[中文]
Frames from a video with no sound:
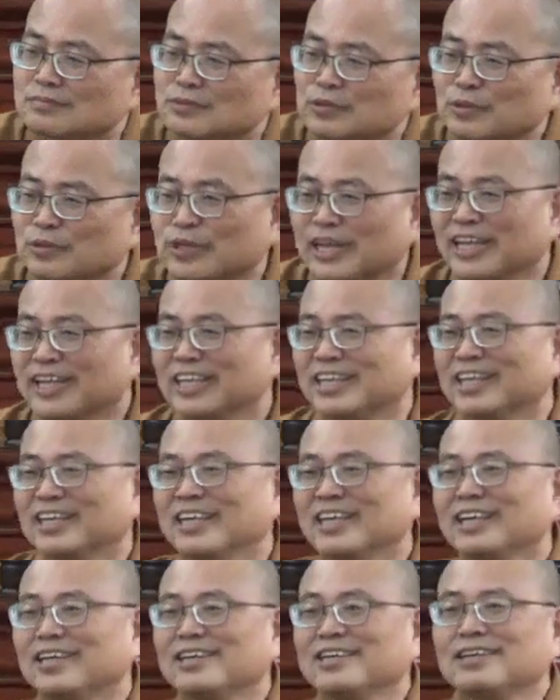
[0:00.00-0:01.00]
对不对？
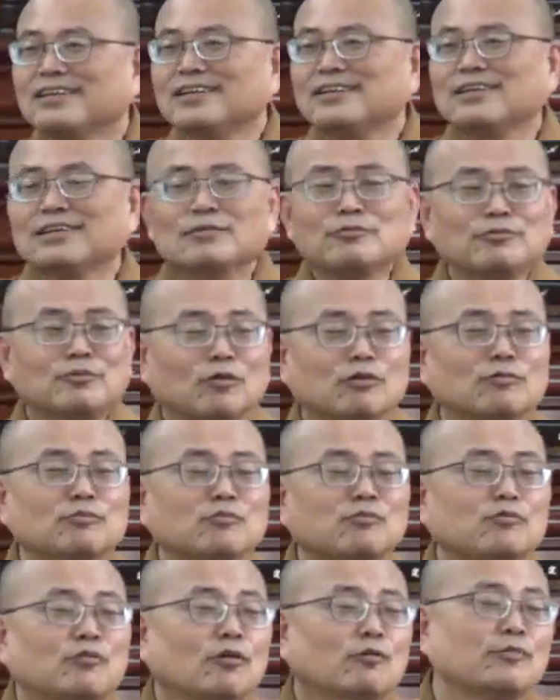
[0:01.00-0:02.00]
那佛
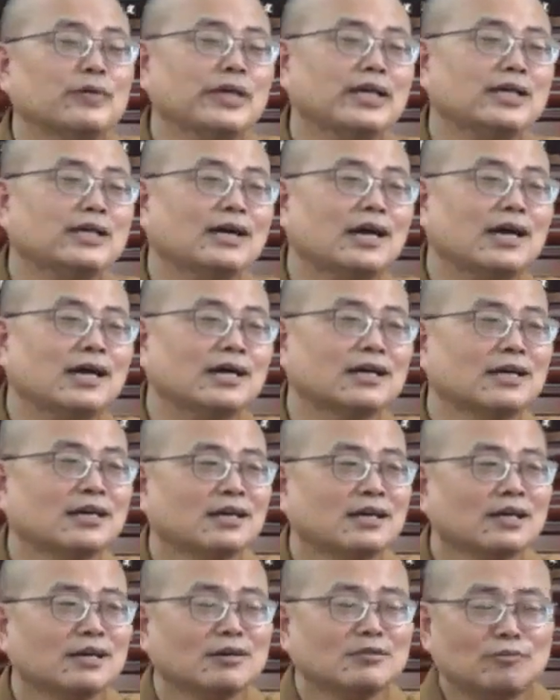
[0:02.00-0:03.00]
佛灭了，
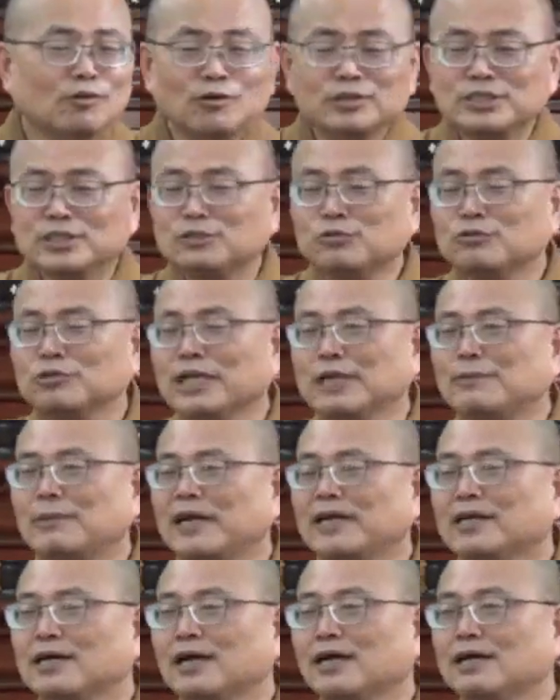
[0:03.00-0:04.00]
佛经不涅
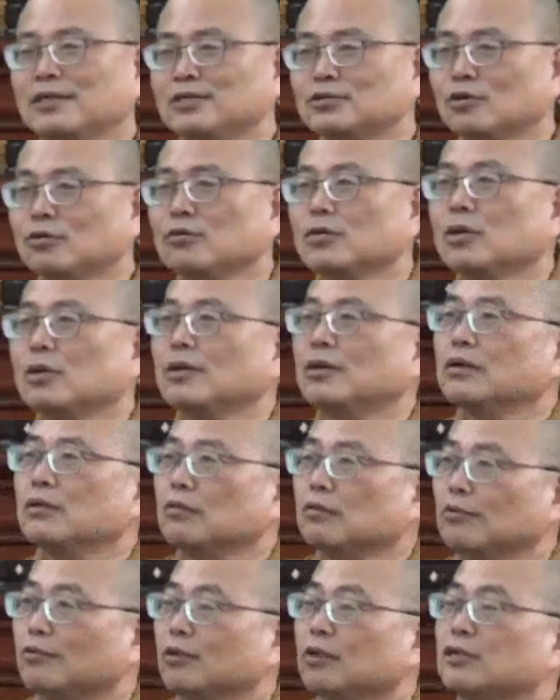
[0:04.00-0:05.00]
槃了？你说。
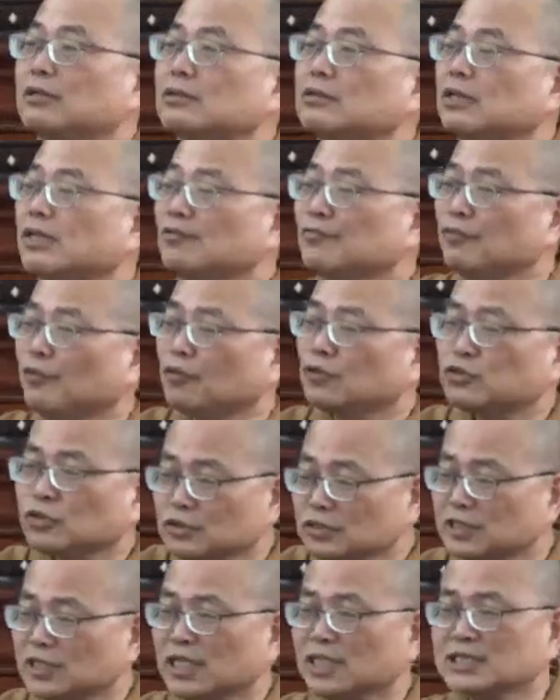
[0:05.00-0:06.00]
我听佛就
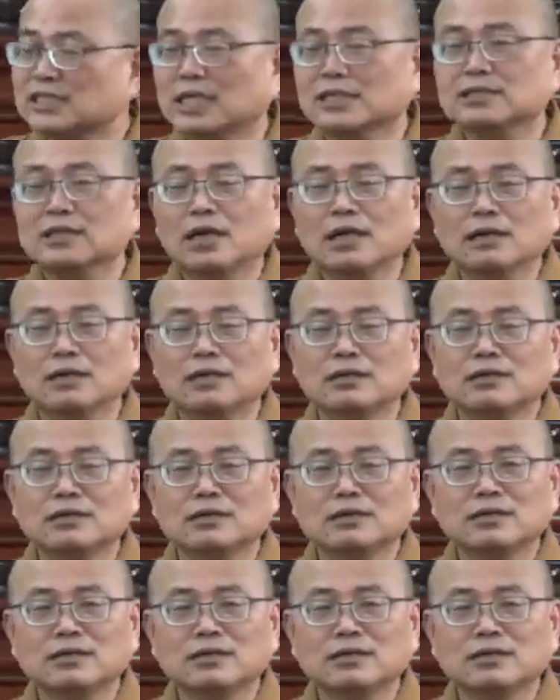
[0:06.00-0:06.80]
是这样讲的啊，